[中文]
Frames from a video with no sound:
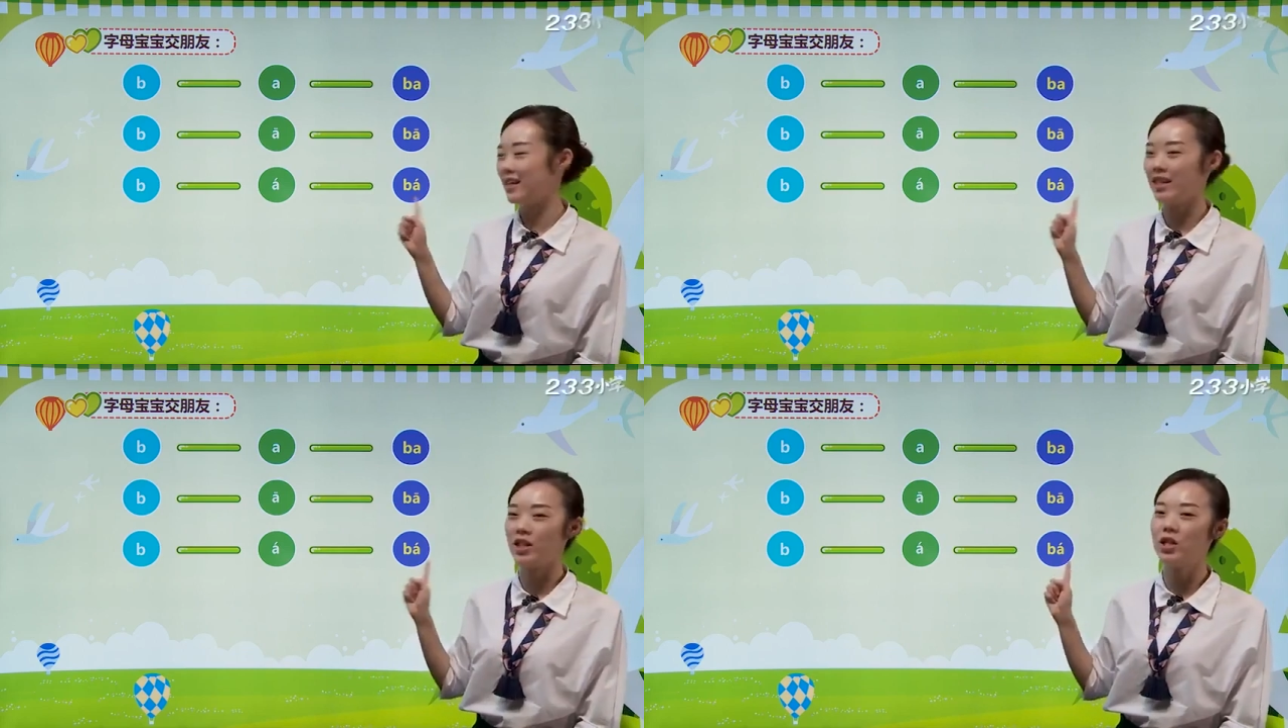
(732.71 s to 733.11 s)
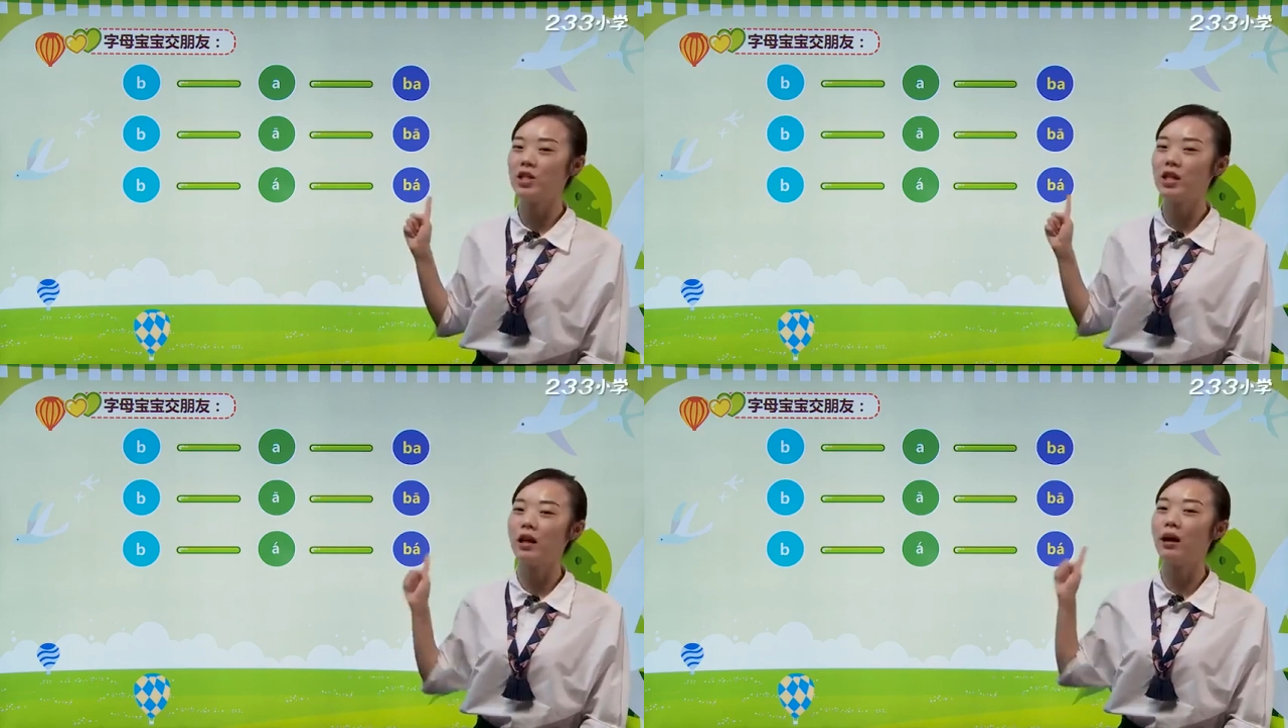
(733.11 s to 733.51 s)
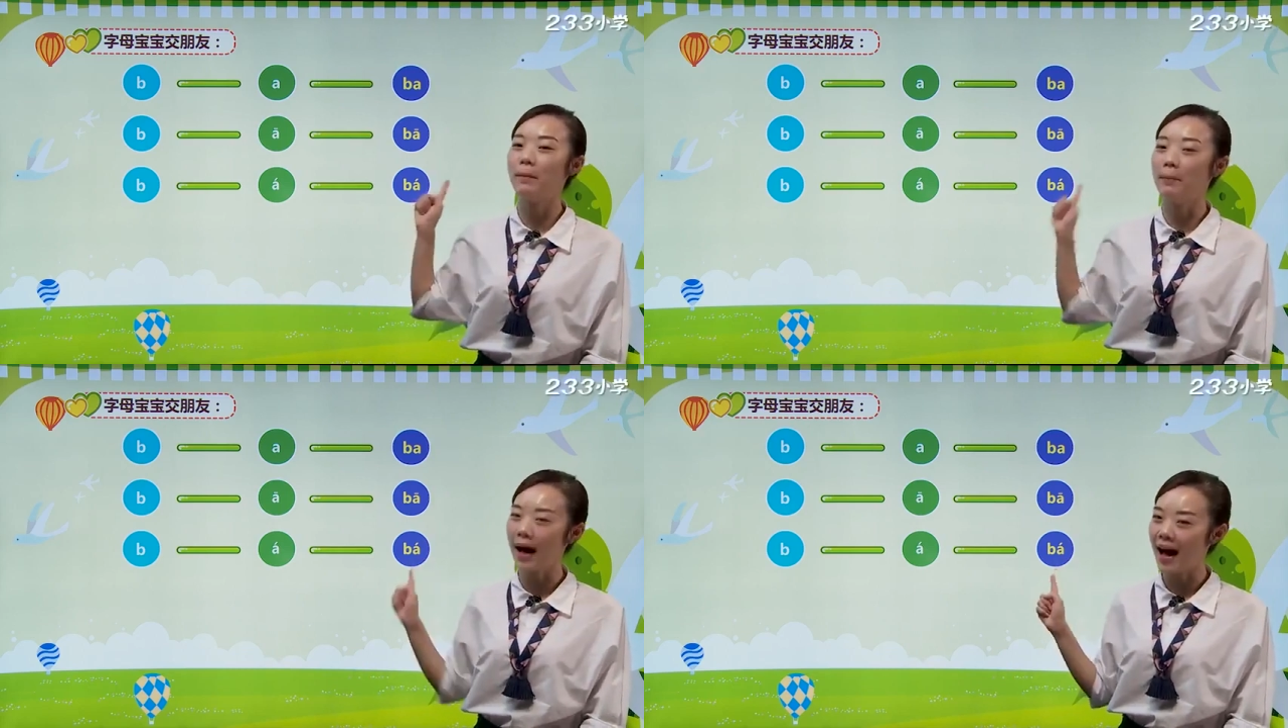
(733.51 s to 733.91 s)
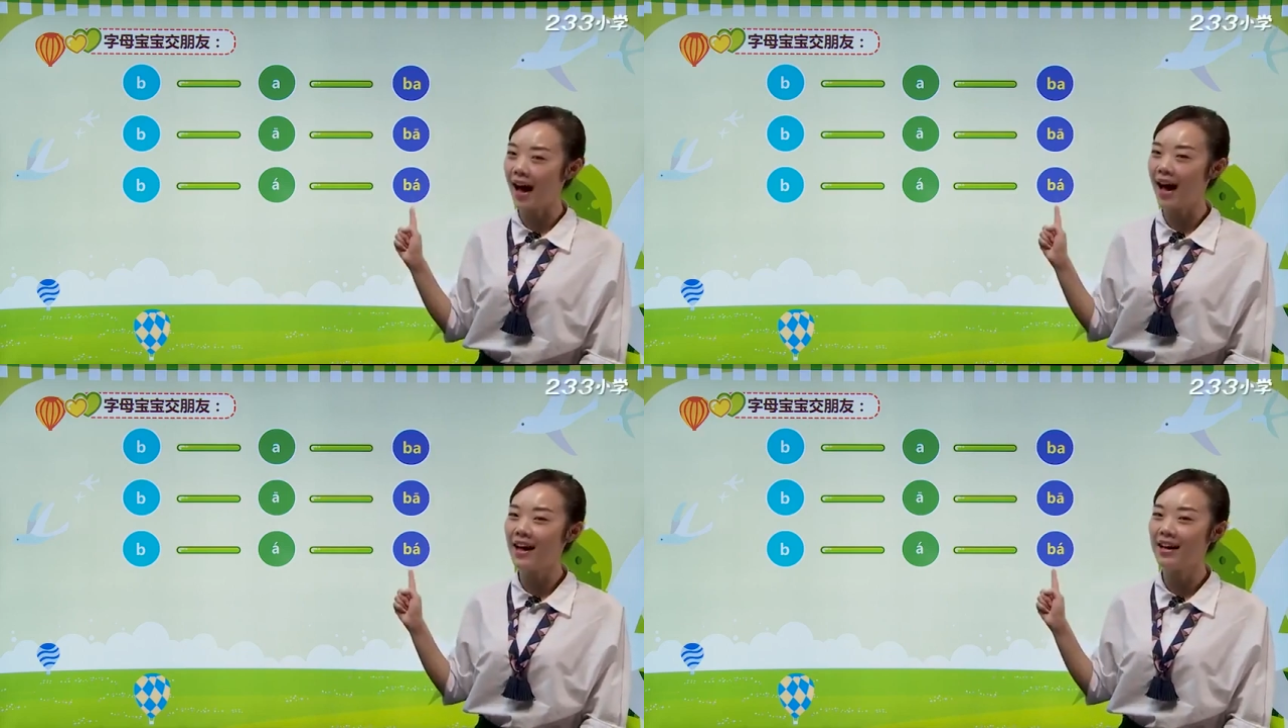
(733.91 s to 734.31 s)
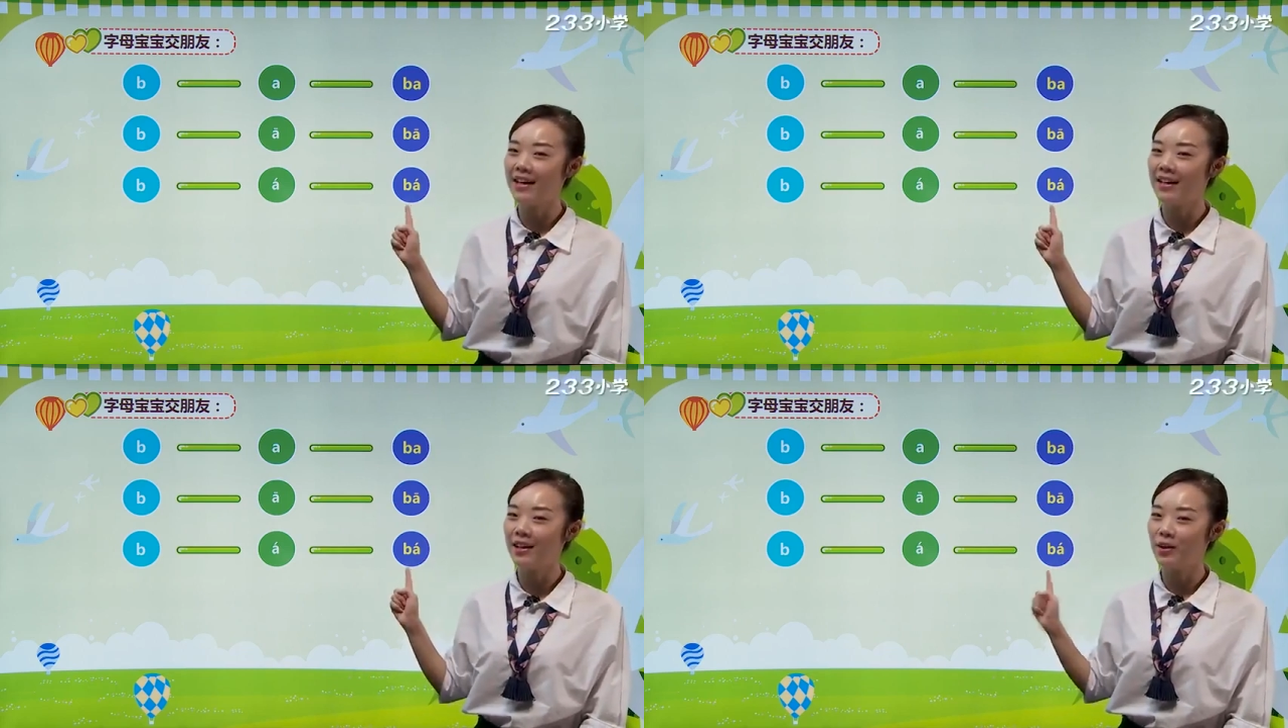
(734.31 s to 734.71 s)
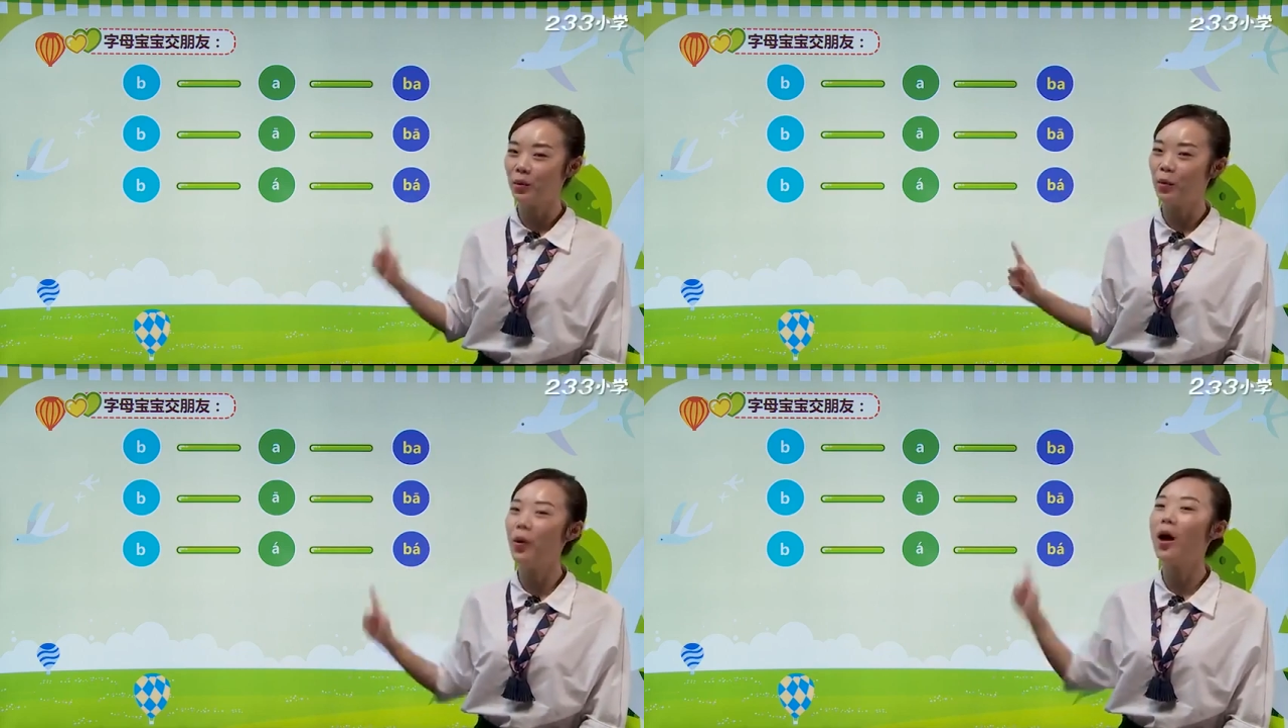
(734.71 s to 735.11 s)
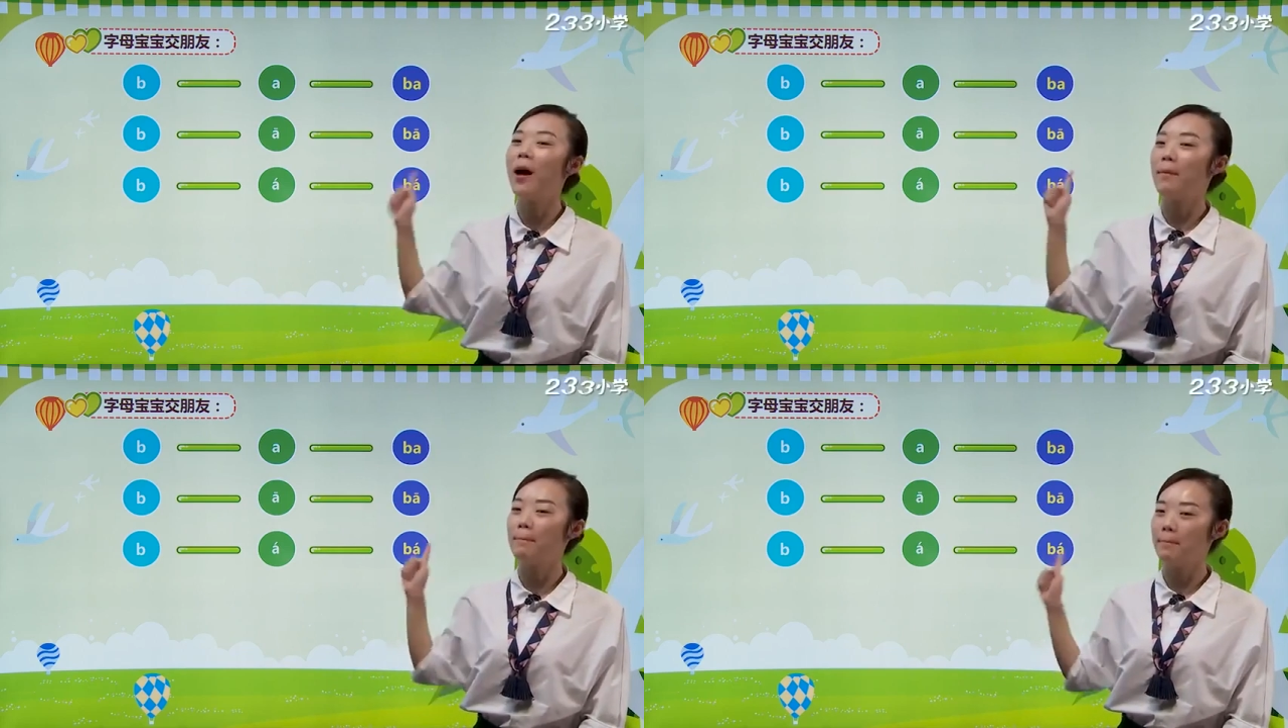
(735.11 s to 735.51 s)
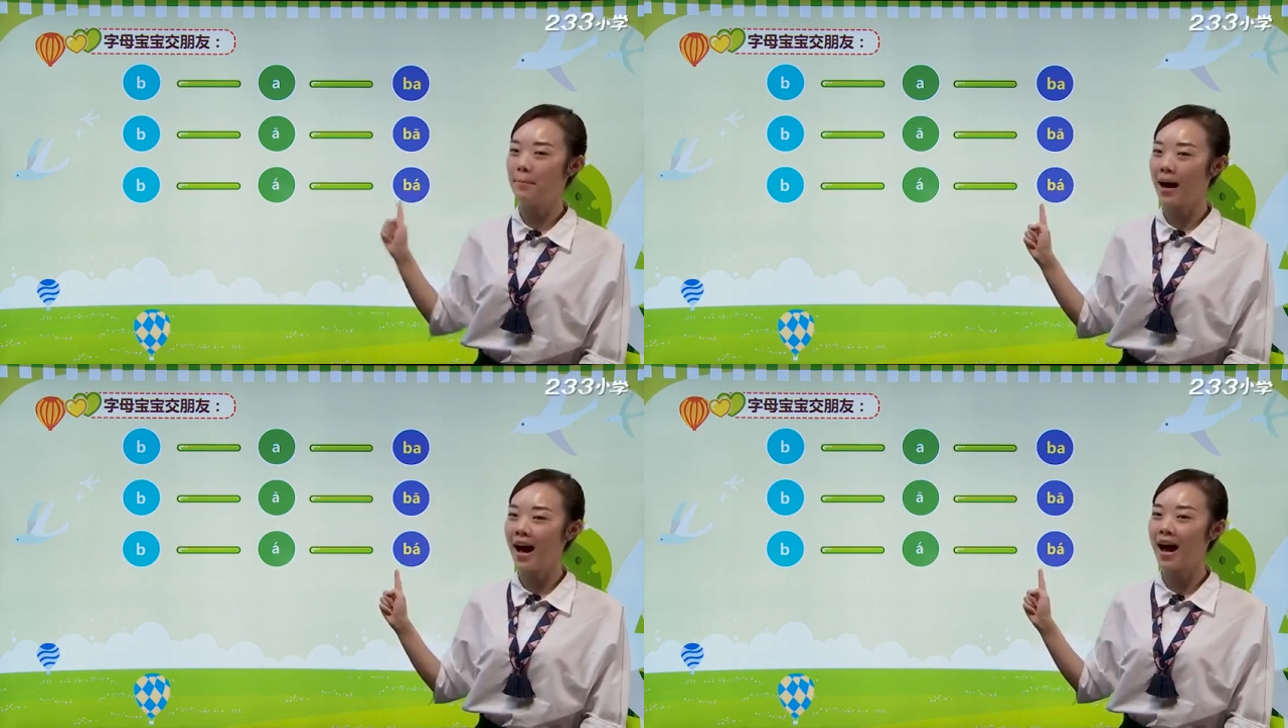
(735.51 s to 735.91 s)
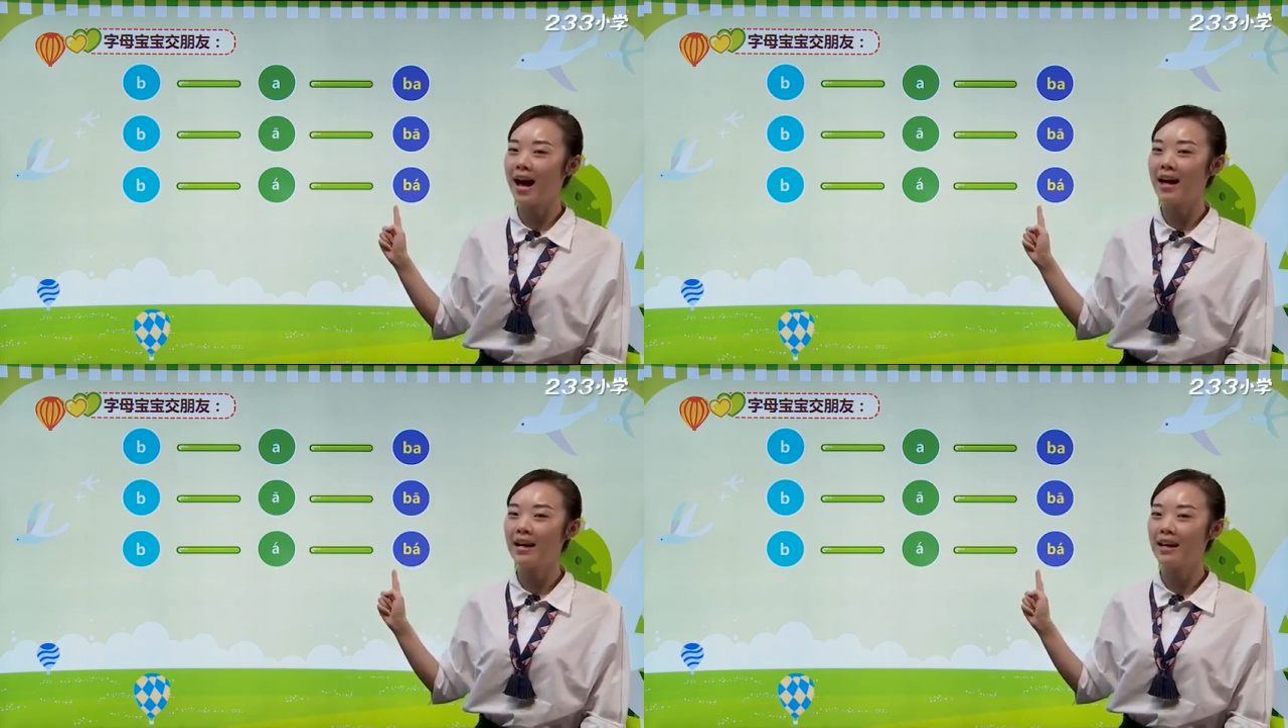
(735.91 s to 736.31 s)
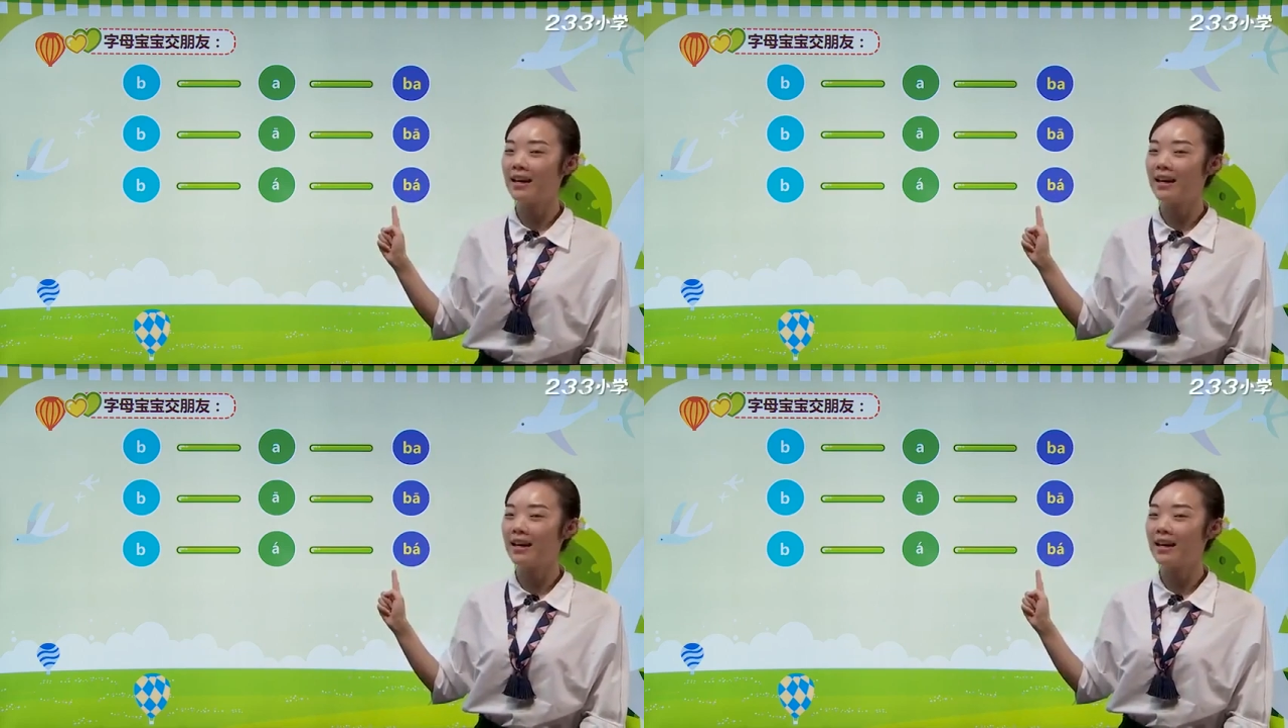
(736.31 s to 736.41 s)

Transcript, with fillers: 也是这个拔，读拔，